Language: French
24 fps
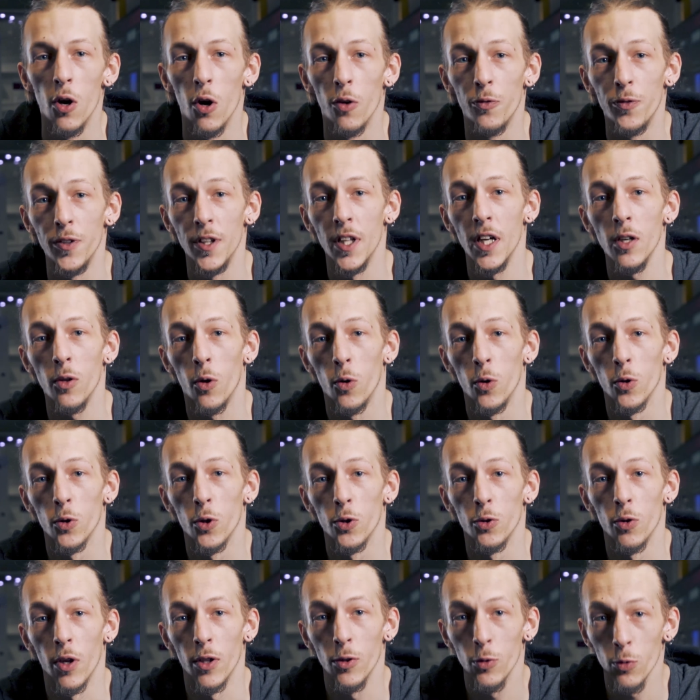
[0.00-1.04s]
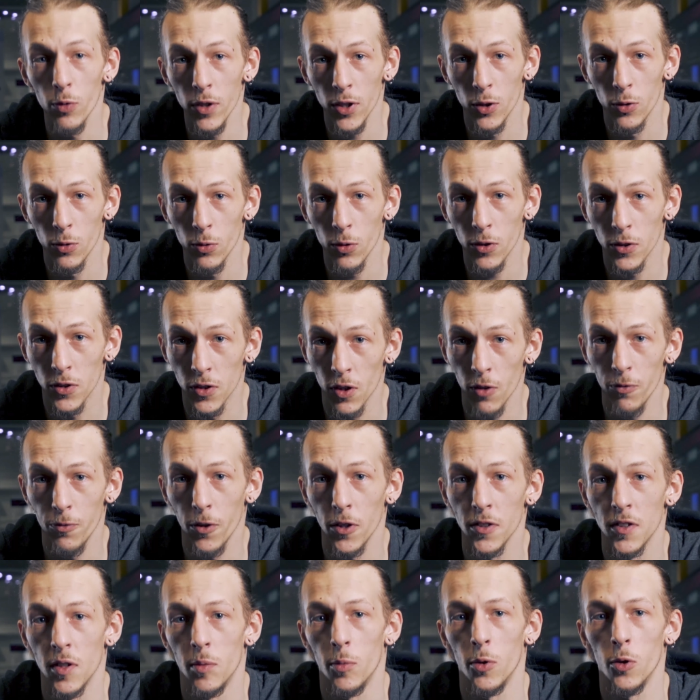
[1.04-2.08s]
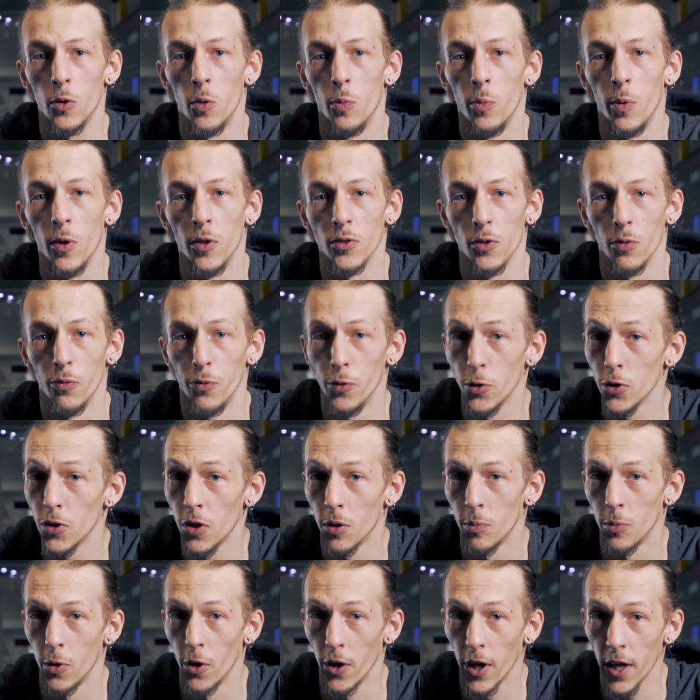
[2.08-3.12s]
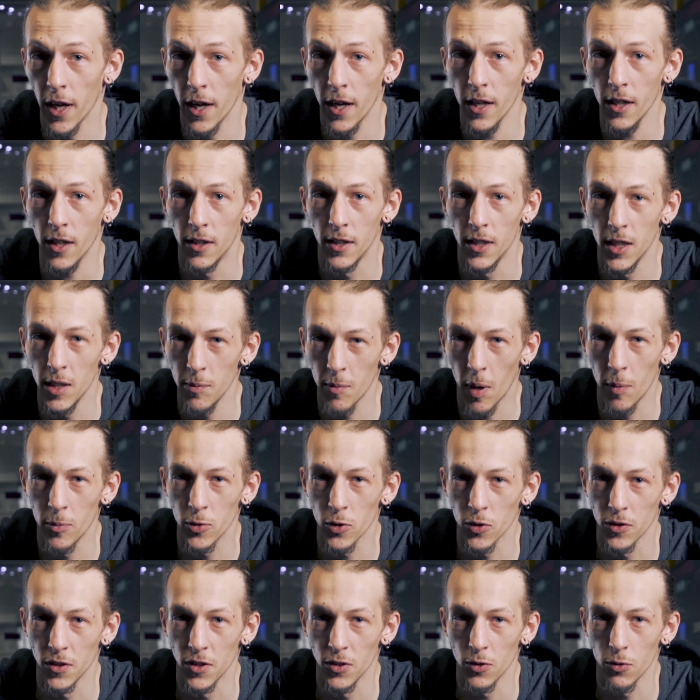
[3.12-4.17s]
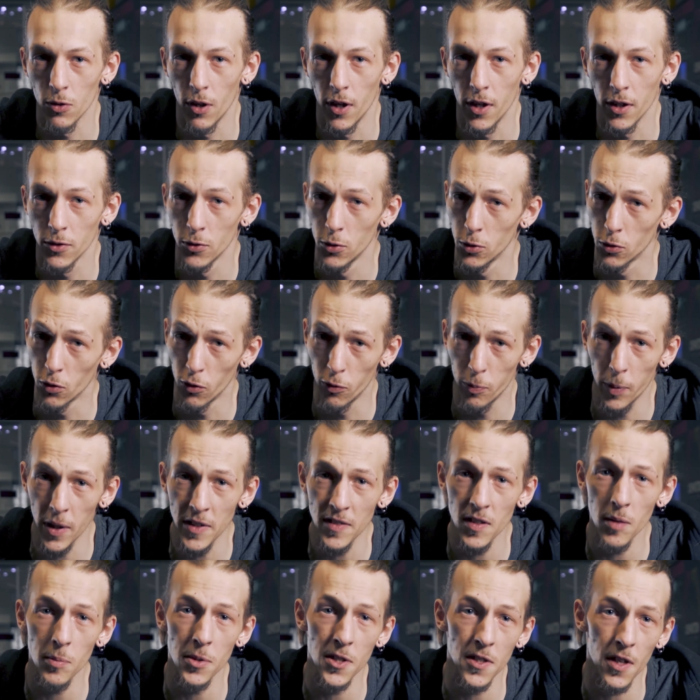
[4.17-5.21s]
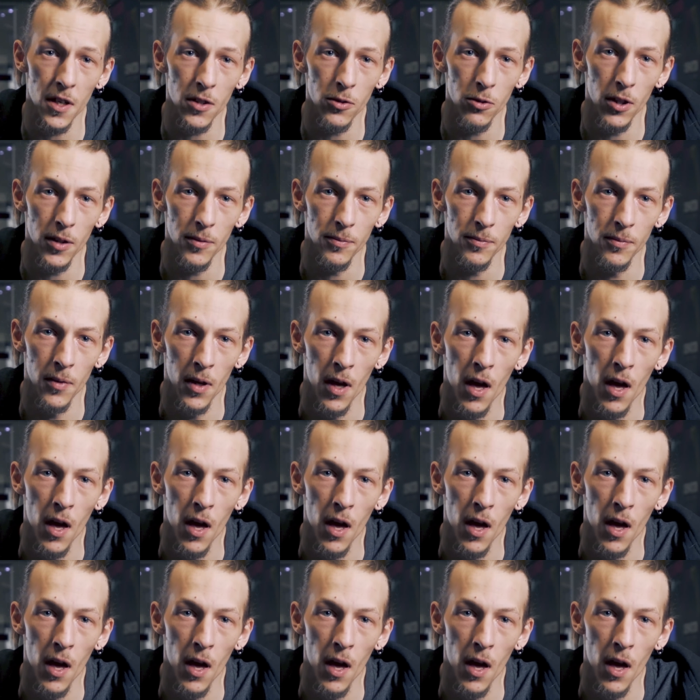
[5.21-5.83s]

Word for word: Au final, on le côtoie tous les jours sans forcément comprendre son fonctionnement réel ni même son histoire. Tu trouves pas ça bizarre toi